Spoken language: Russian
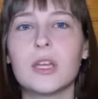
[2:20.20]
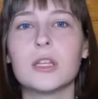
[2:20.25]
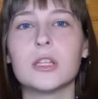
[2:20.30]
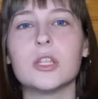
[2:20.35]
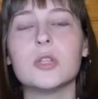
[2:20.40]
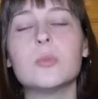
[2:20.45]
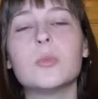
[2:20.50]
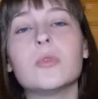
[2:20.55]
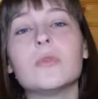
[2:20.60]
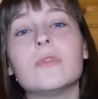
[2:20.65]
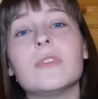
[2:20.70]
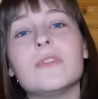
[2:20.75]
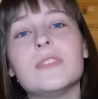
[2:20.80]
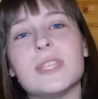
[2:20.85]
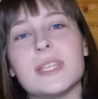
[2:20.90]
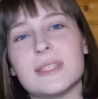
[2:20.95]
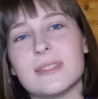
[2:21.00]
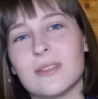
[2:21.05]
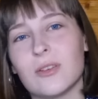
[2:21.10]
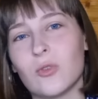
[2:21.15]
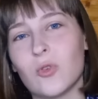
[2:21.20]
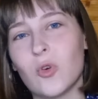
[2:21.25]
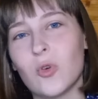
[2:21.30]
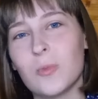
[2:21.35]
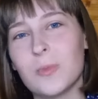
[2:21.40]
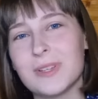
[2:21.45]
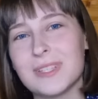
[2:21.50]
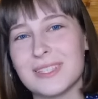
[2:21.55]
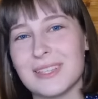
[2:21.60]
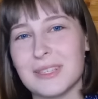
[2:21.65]
Думаю, вы все
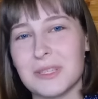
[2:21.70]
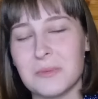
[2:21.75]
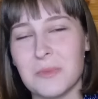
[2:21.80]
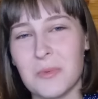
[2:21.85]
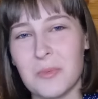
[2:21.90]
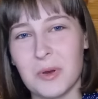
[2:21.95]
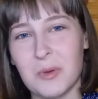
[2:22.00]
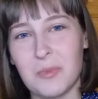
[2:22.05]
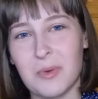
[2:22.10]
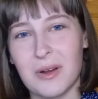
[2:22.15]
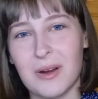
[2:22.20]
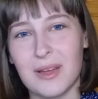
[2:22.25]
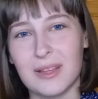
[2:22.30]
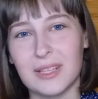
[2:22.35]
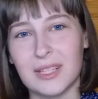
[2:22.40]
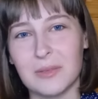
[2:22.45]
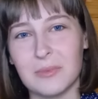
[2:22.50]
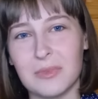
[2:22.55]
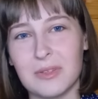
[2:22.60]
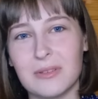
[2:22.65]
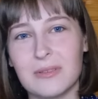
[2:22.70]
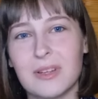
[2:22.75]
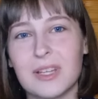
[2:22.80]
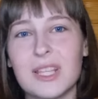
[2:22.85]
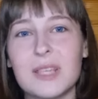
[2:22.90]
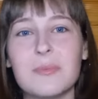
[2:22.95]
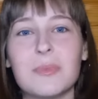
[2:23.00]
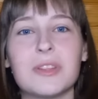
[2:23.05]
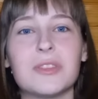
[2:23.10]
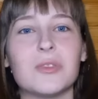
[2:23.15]
знакомы с этими препаратами.
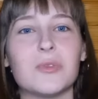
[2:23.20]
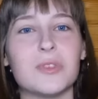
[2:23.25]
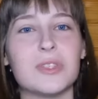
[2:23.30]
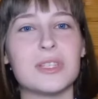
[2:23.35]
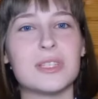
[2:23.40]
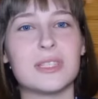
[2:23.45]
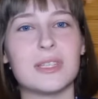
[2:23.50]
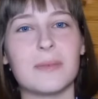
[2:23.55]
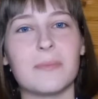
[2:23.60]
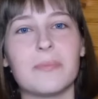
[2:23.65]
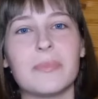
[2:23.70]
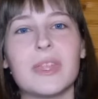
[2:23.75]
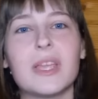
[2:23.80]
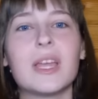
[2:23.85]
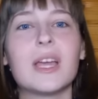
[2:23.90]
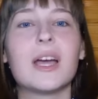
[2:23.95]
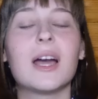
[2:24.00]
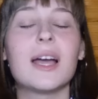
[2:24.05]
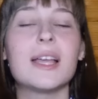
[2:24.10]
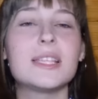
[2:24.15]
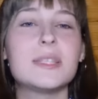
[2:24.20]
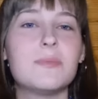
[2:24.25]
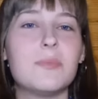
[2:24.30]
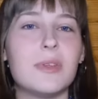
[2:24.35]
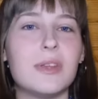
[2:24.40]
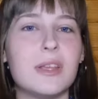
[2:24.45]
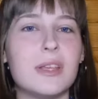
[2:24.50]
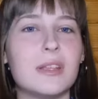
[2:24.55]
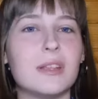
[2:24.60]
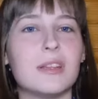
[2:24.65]
К ним относятся
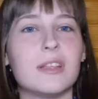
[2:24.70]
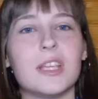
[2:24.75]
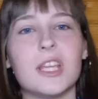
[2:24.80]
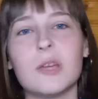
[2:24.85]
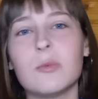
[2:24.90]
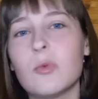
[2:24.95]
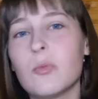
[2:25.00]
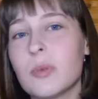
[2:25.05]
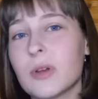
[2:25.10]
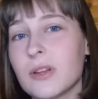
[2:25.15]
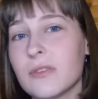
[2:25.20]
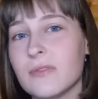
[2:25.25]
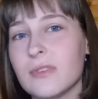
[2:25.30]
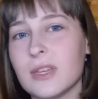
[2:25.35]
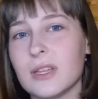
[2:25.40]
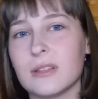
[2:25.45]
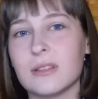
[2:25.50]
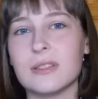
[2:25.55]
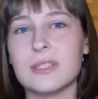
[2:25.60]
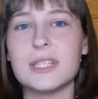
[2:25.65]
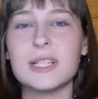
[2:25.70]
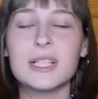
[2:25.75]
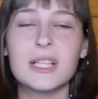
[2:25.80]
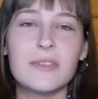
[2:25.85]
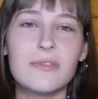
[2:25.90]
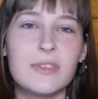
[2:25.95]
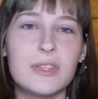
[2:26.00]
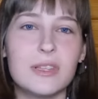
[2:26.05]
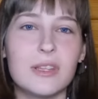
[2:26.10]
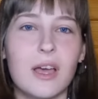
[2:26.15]
аспирин, ибупрофен,
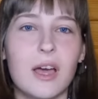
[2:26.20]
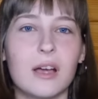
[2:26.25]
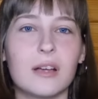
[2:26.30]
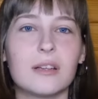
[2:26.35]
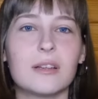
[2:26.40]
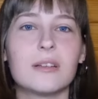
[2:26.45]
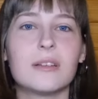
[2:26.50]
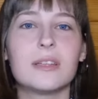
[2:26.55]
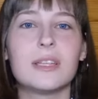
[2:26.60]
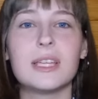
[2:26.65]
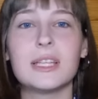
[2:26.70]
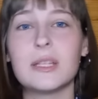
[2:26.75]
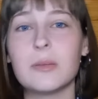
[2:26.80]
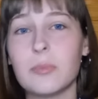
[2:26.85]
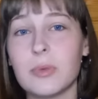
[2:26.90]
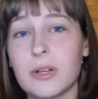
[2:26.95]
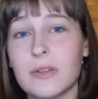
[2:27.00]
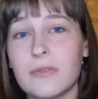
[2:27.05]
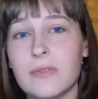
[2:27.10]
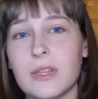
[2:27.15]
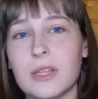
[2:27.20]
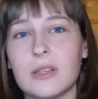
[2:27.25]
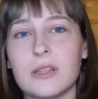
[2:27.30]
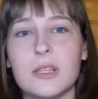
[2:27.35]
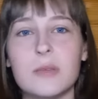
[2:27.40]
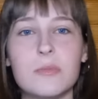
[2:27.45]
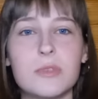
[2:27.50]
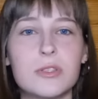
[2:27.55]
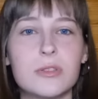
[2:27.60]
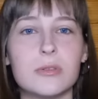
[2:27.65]
диклофенак, кетопрофен,
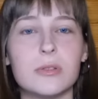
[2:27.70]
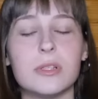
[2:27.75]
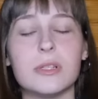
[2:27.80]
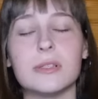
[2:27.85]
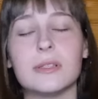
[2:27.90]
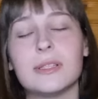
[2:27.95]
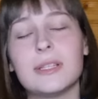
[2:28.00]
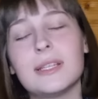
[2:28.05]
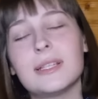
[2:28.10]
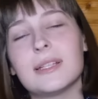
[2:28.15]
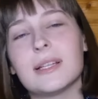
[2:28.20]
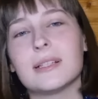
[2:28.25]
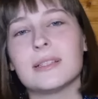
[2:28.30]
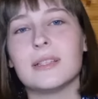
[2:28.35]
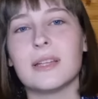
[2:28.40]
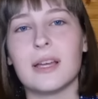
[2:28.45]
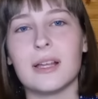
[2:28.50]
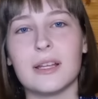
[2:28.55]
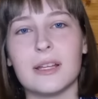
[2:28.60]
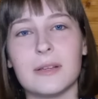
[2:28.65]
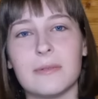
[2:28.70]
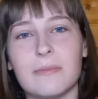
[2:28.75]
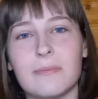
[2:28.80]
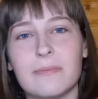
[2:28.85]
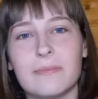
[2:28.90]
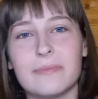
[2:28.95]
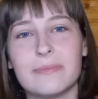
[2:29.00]
немесулит и так далее.